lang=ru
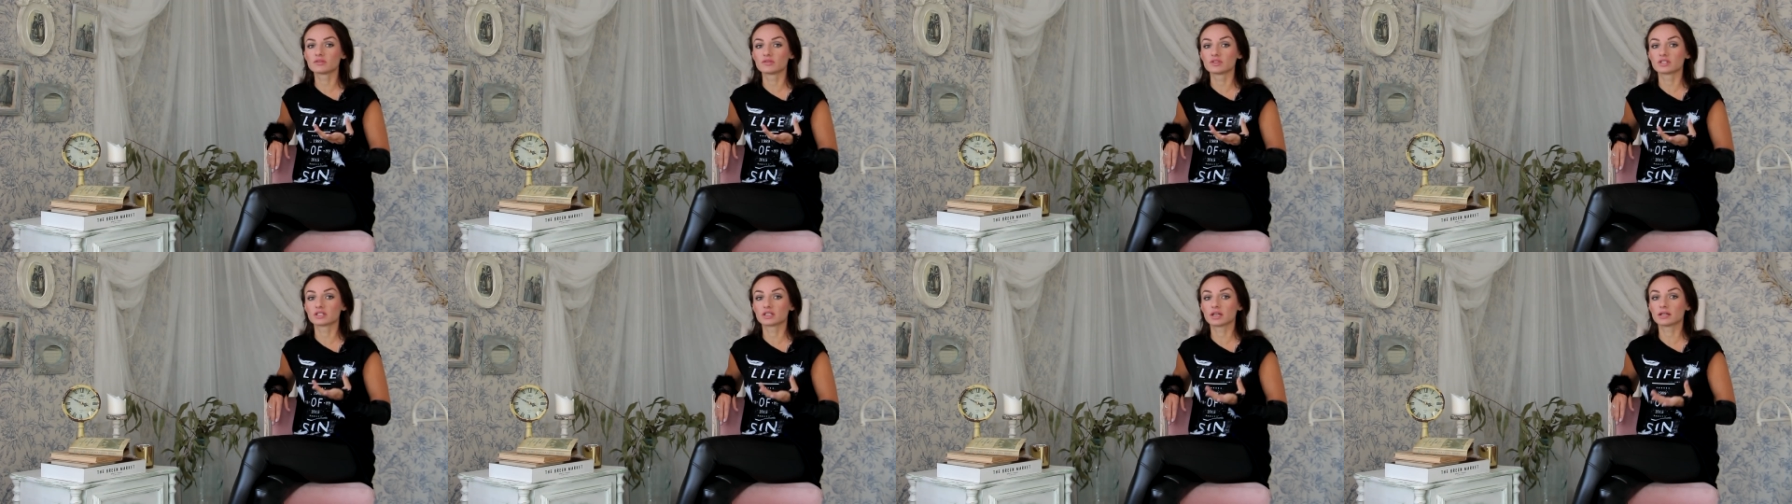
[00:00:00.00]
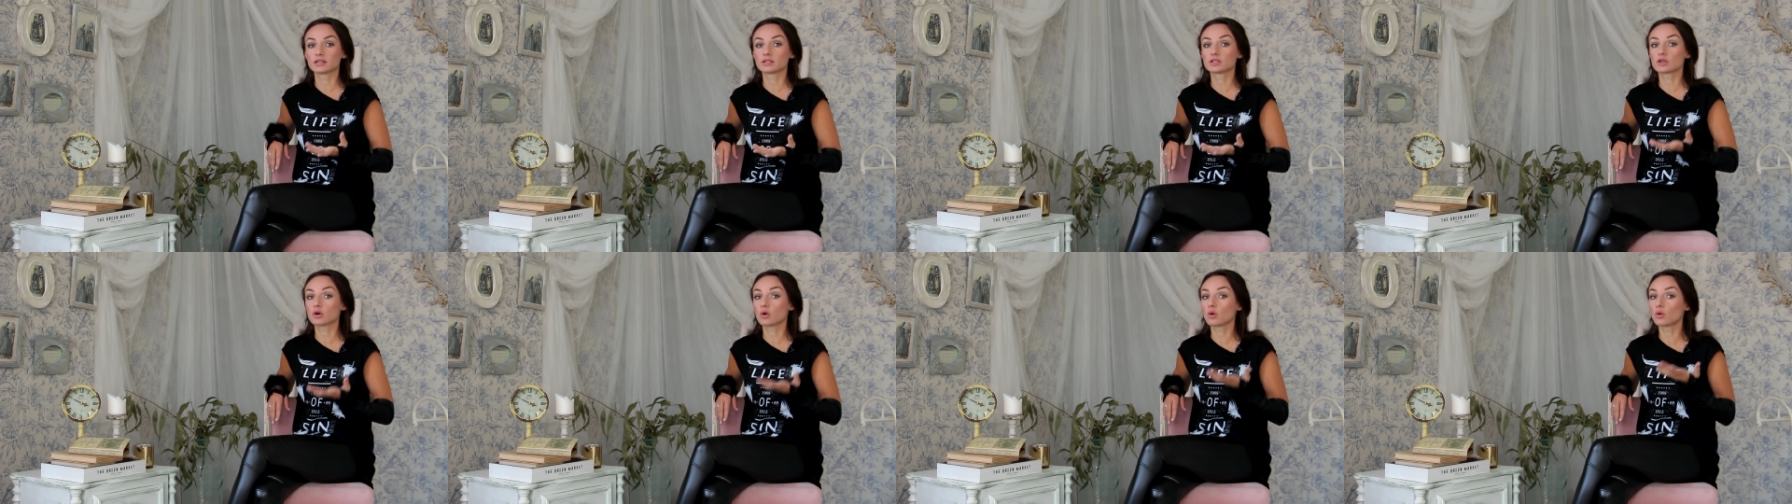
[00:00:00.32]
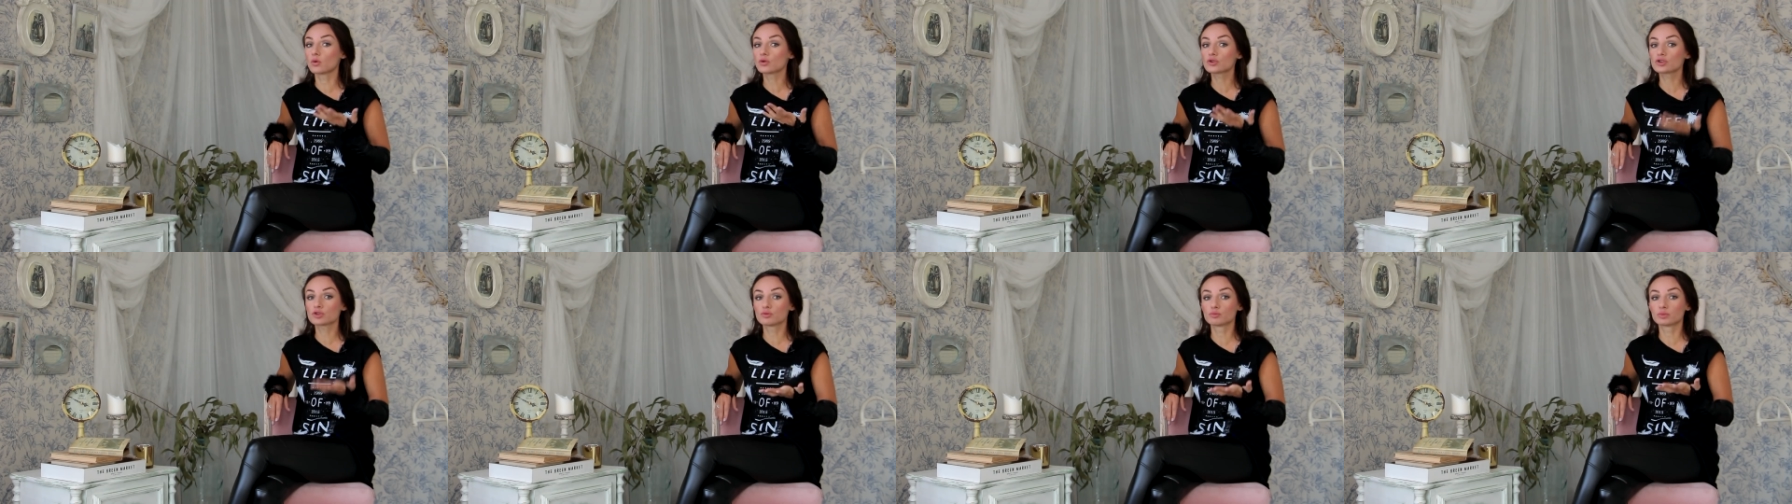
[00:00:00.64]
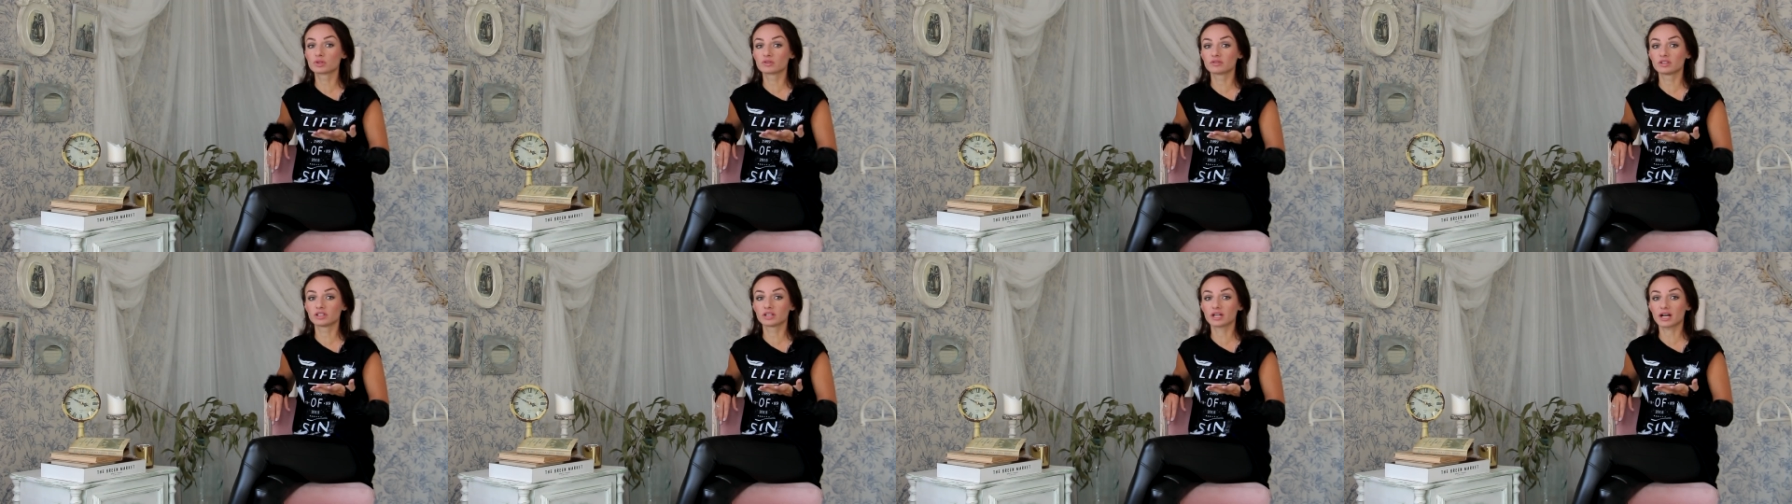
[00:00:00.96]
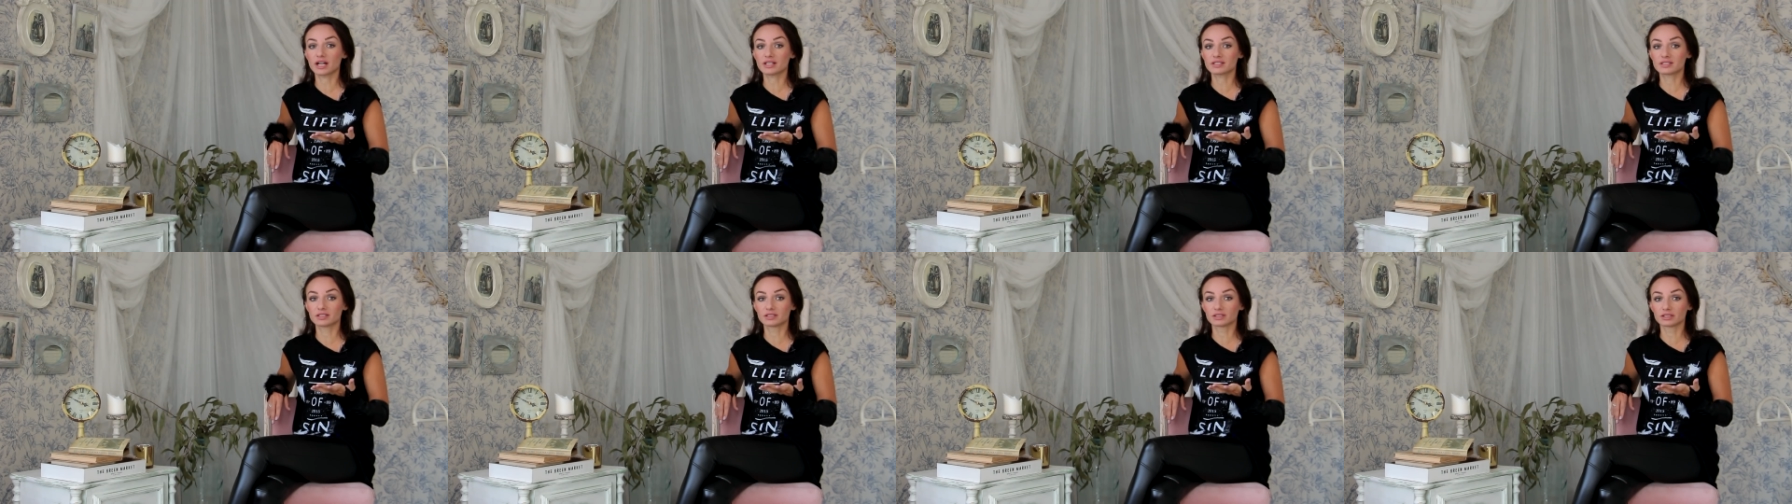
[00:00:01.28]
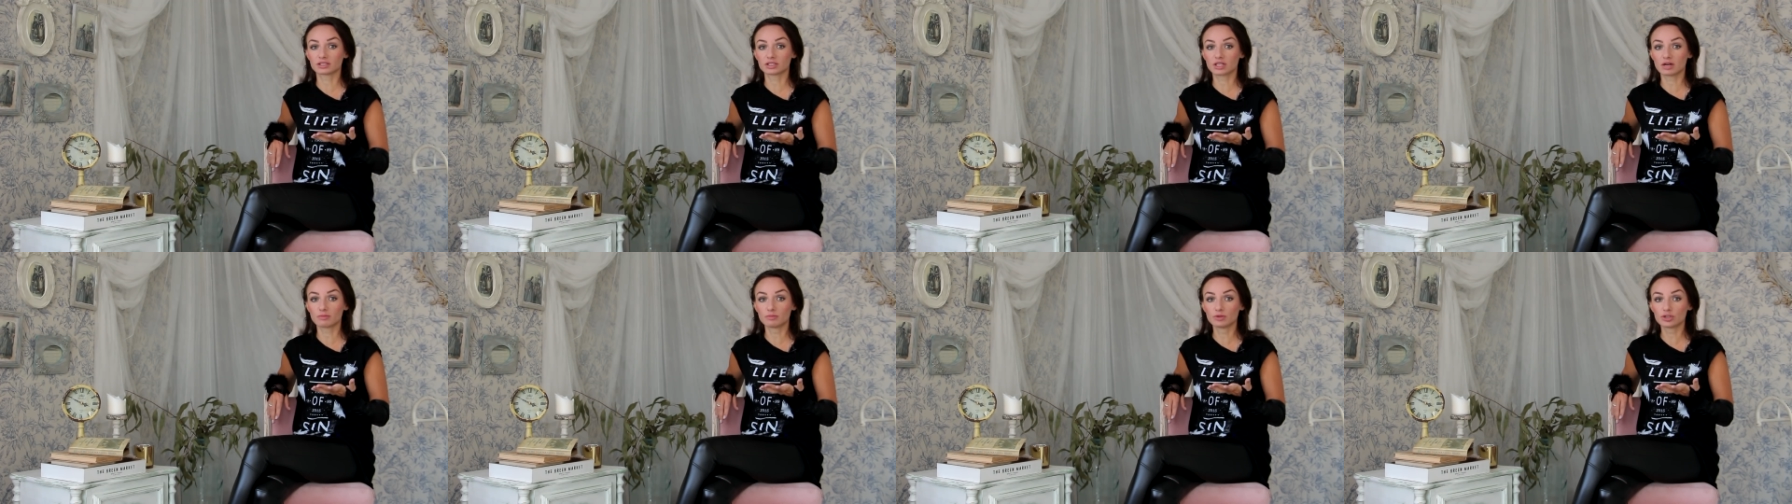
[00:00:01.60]
вы станете очень
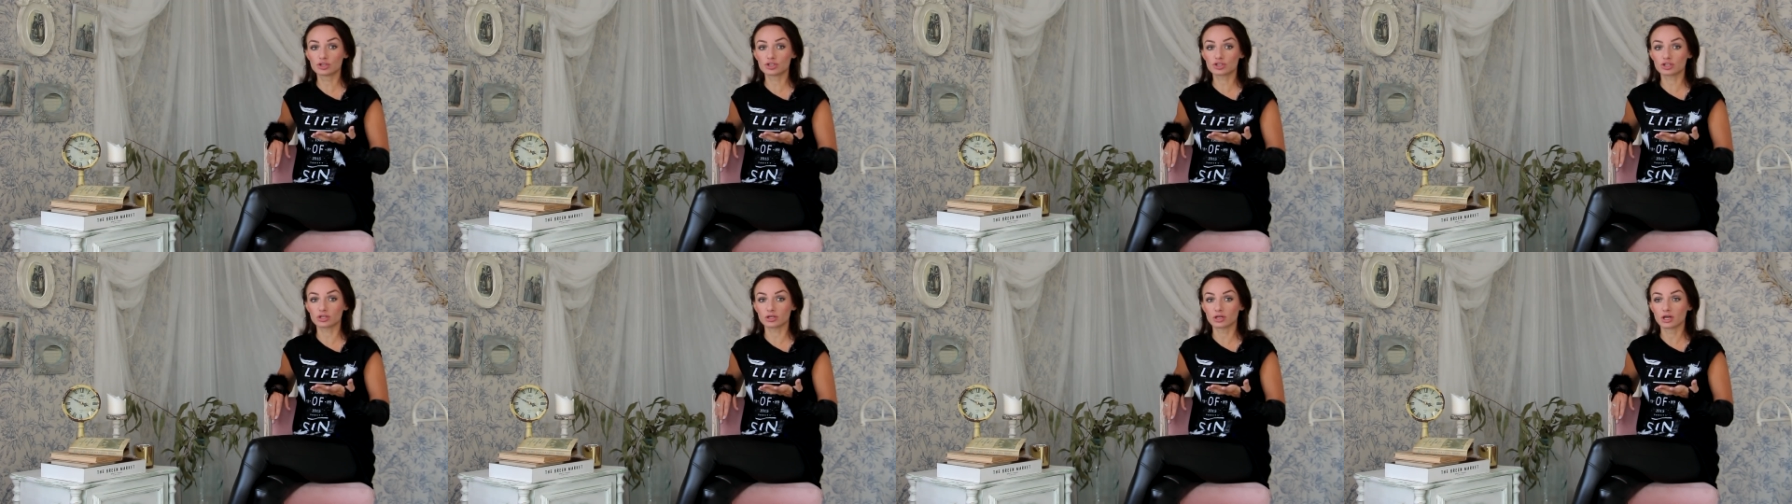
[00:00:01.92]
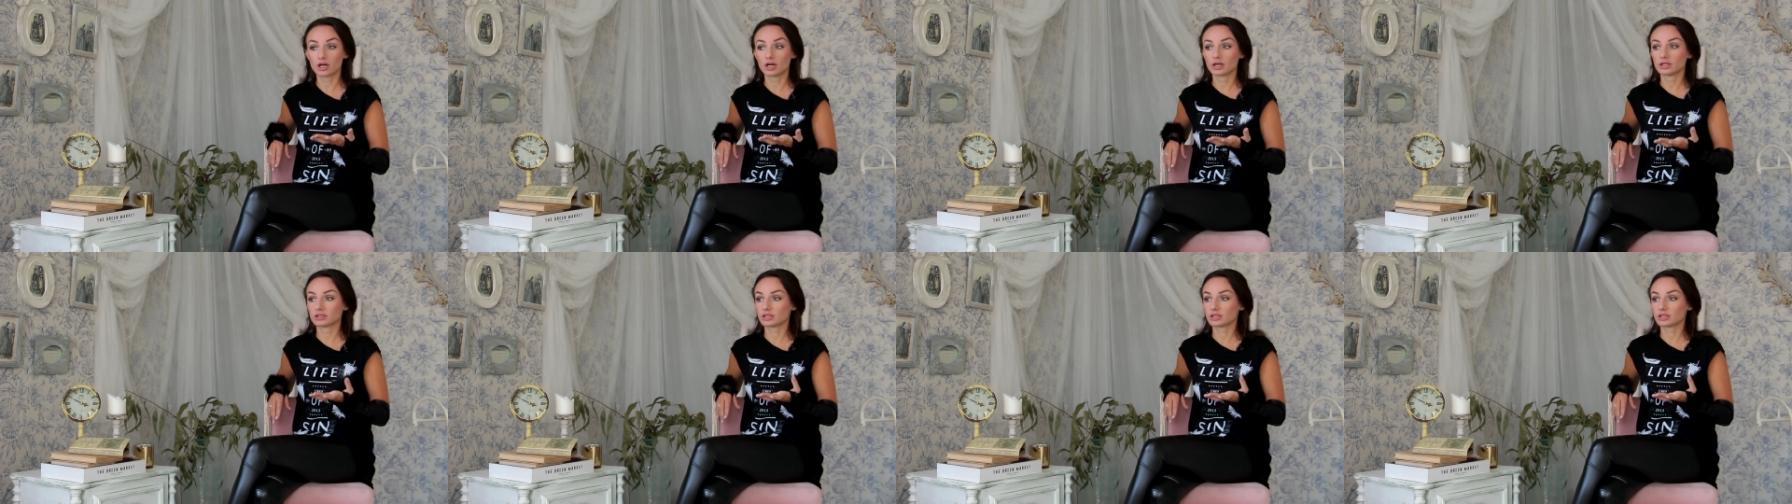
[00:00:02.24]
привлекательной добычей,